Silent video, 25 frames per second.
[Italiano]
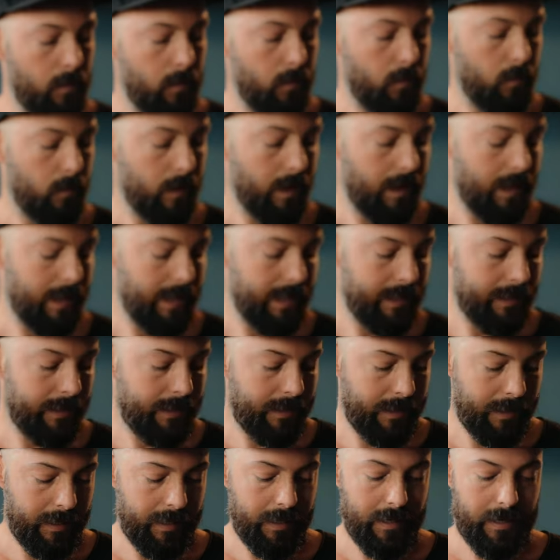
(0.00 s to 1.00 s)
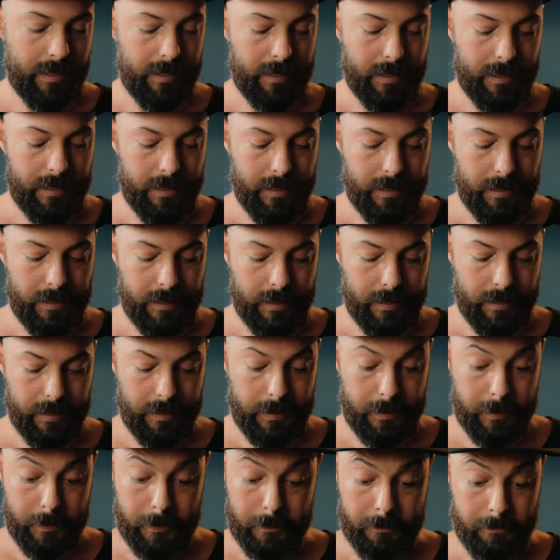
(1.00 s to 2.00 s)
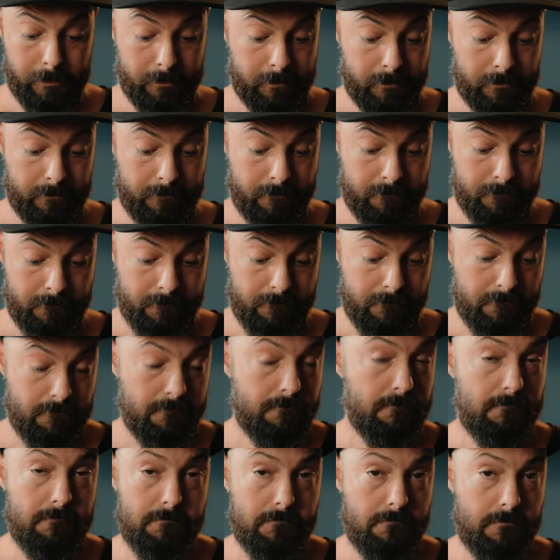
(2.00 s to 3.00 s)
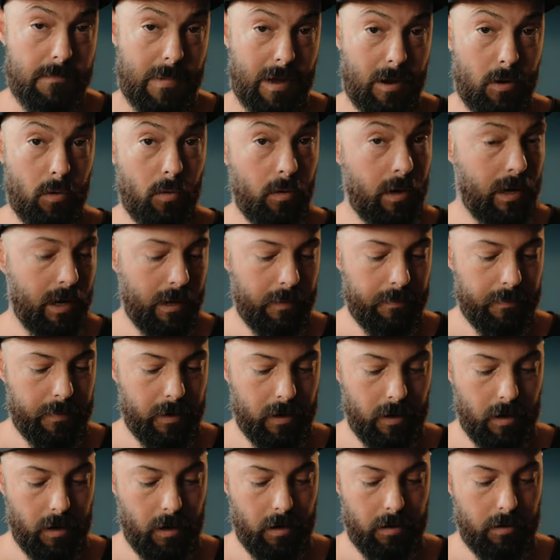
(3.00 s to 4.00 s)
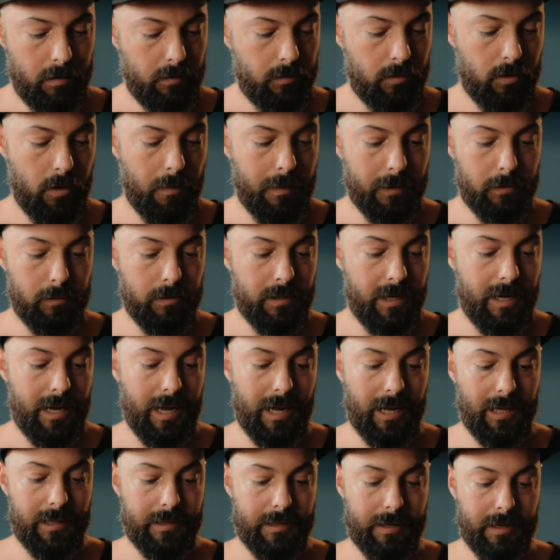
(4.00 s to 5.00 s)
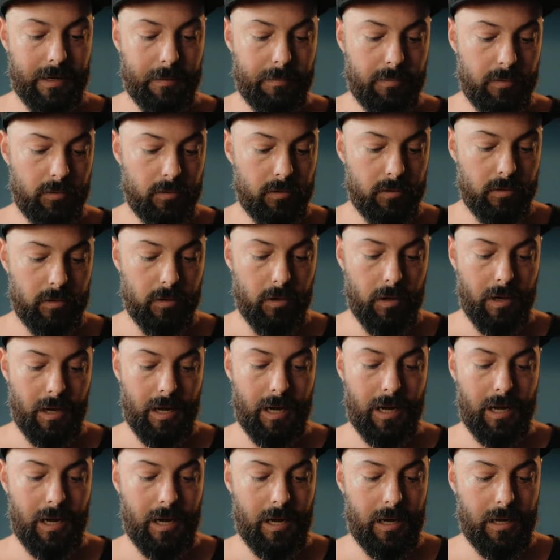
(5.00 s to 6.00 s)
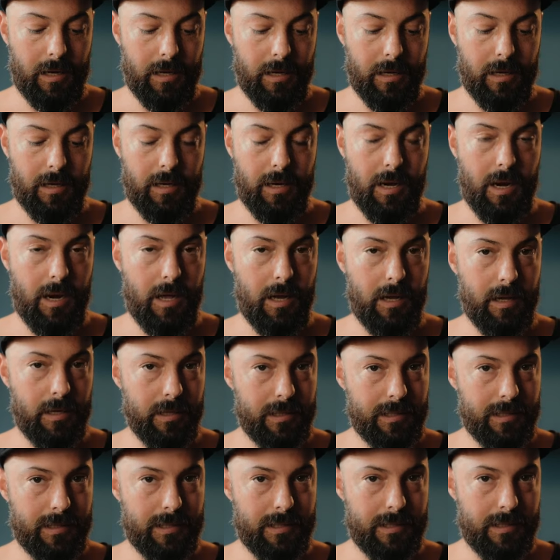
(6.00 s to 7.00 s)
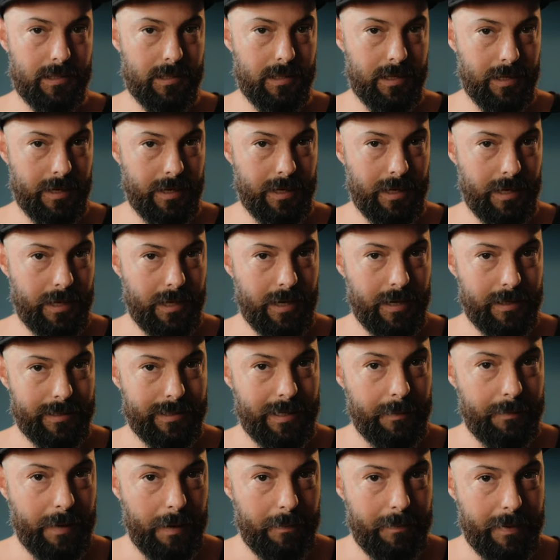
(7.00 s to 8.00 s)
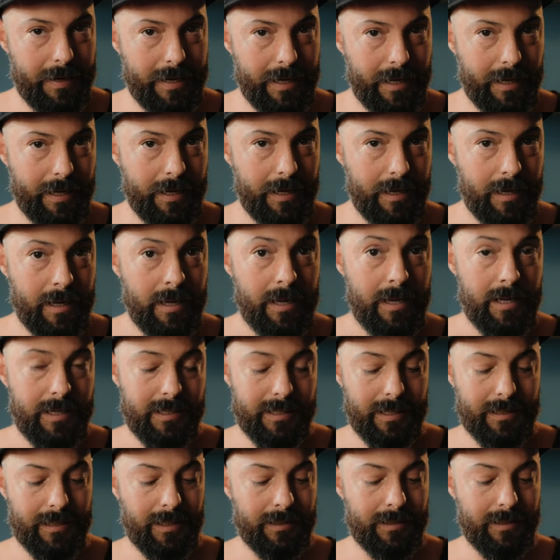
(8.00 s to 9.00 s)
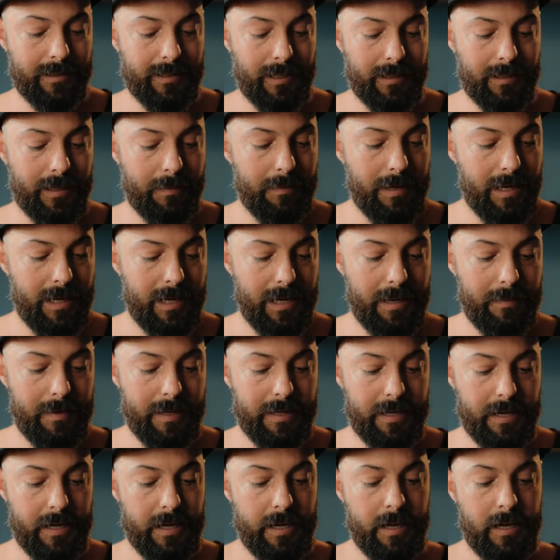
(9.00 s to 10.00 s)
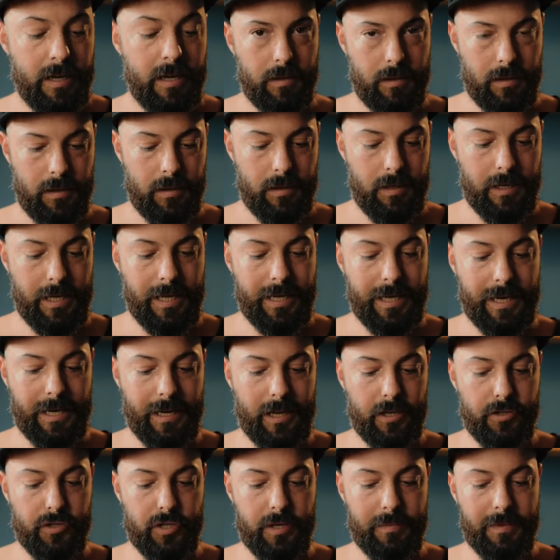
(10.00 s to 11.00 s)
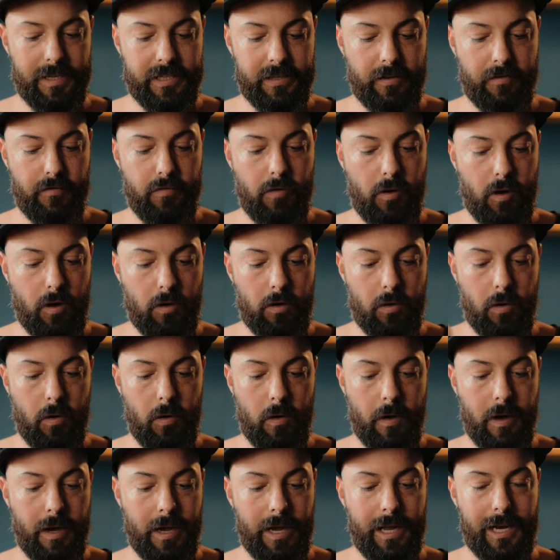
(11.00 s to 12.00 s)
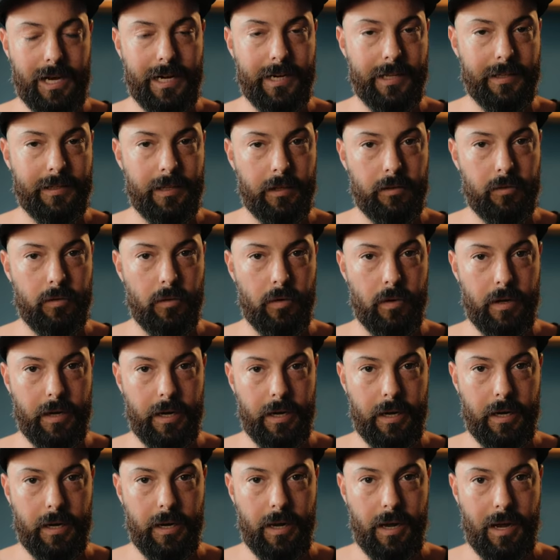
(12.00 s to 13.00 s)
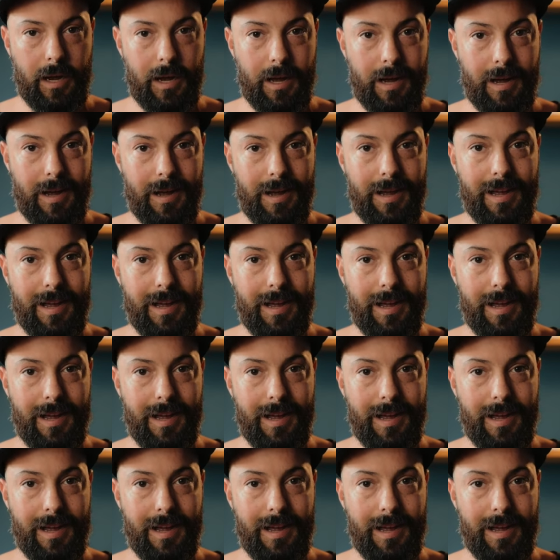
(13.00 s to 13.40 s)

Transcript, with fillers: Una lente lunga, però come tutte le altre appunto ha il rig, step up rig 77 mm, l'ingranaggio di messa a fuoco e l'adattatore a